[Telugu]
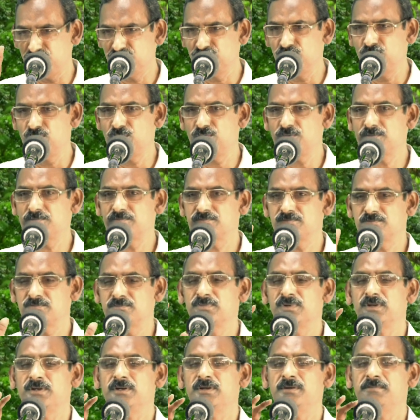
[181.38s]
ఉందో
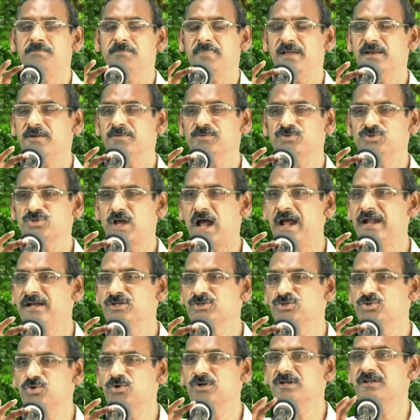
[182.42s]
మనం ఆయన
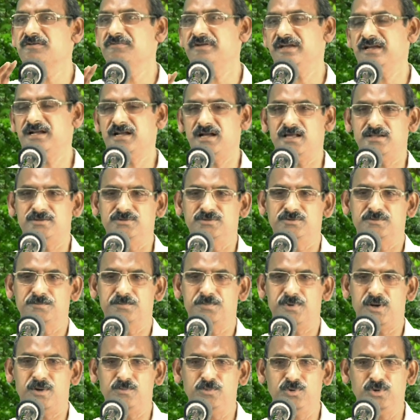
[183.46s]
చూడటమే కాదు
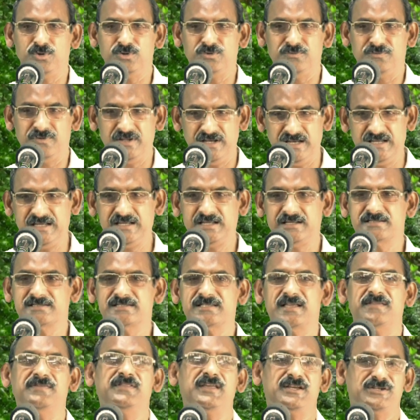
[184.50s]
ప్రభువును విని
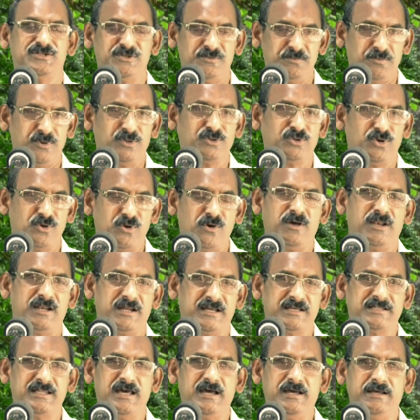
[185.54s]
సందేశం పొందుకోవాలి
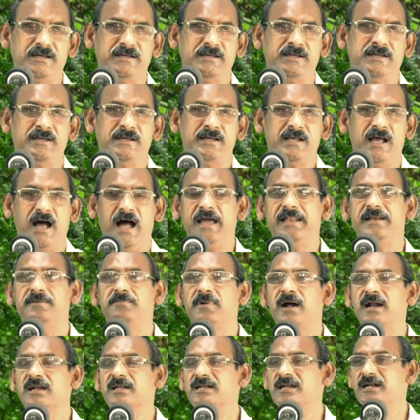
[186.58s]
కదా ఆయన
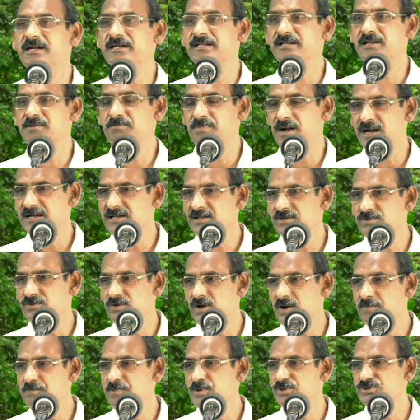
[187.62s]
మాట్లాడిన మాటలు
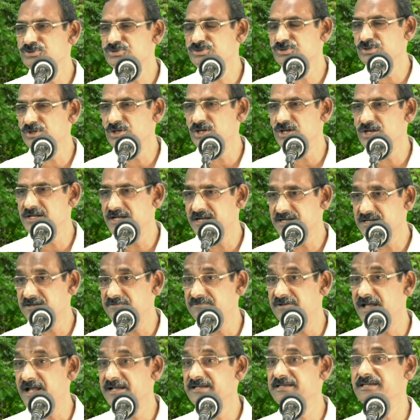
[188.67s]
అపోస్తుల యొక్క
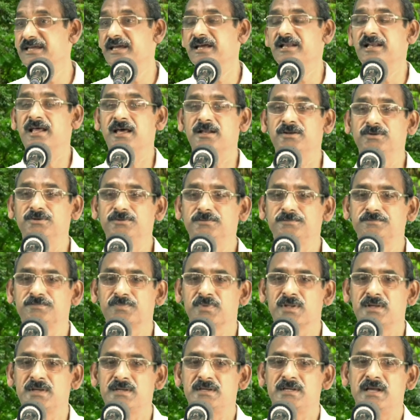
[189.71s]
వ్యాఖ్యానాలు
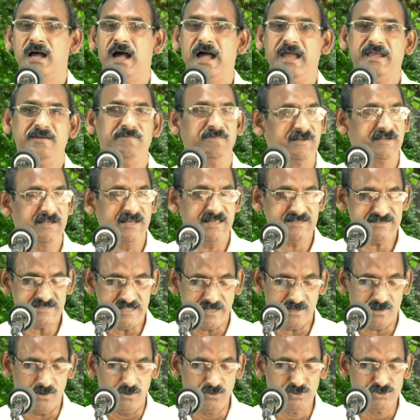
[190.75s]
ఐ విట్నెస్
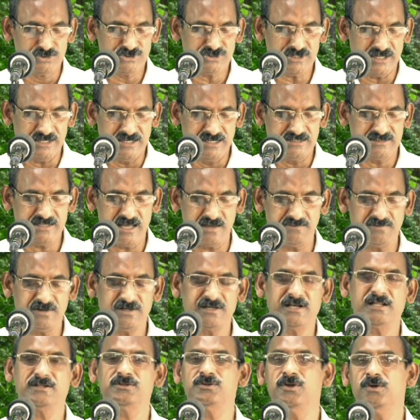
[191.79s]
అకౌంట్స్ అన్నీ
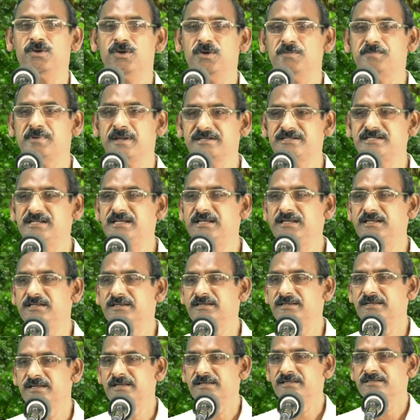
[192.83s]
దైవగ్రంథంలో పెట్టి
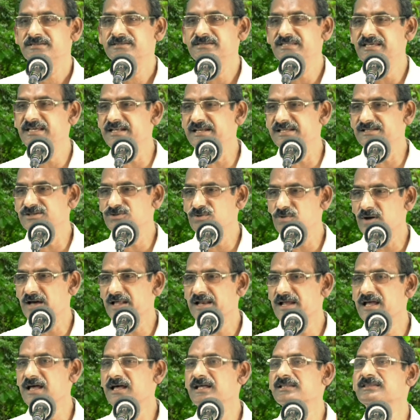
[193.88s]
దీని
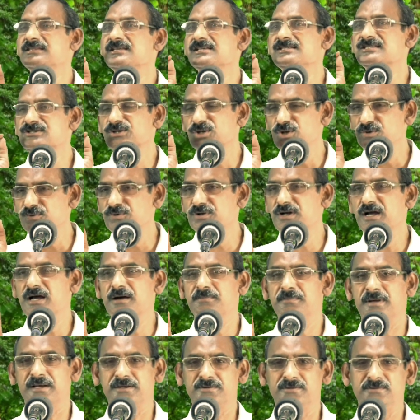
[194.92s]
ద్వారా అతి సులువుగా
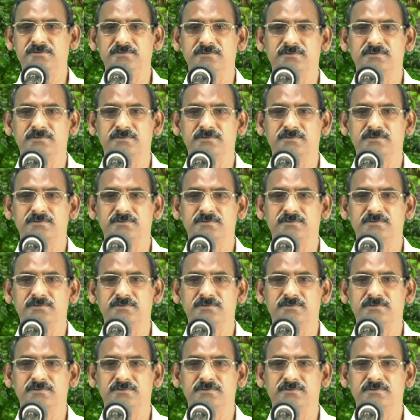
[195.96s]
మనం